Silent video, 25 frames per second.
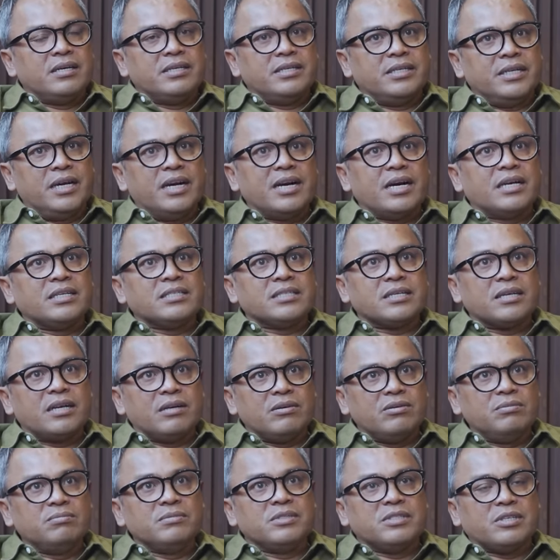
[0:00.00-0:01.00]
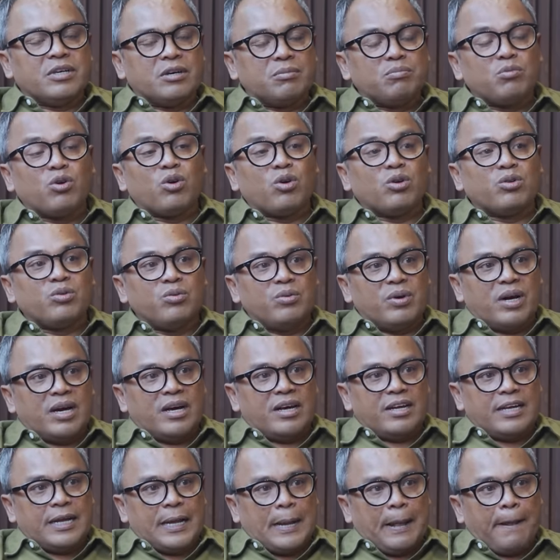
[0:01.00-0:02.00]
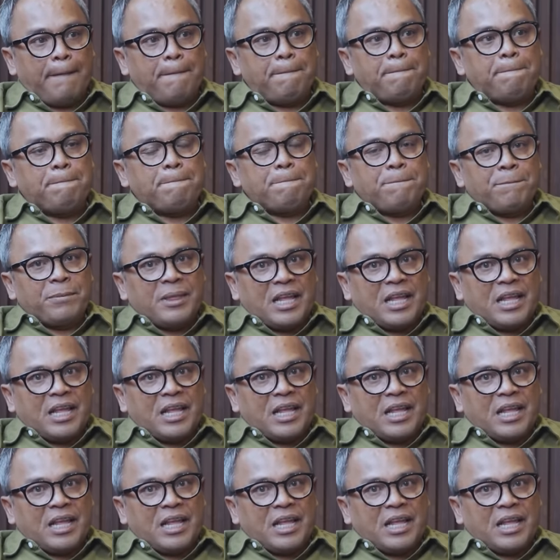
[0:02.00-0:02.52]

Dia akan selalu menjawab 02. Oke. Okay.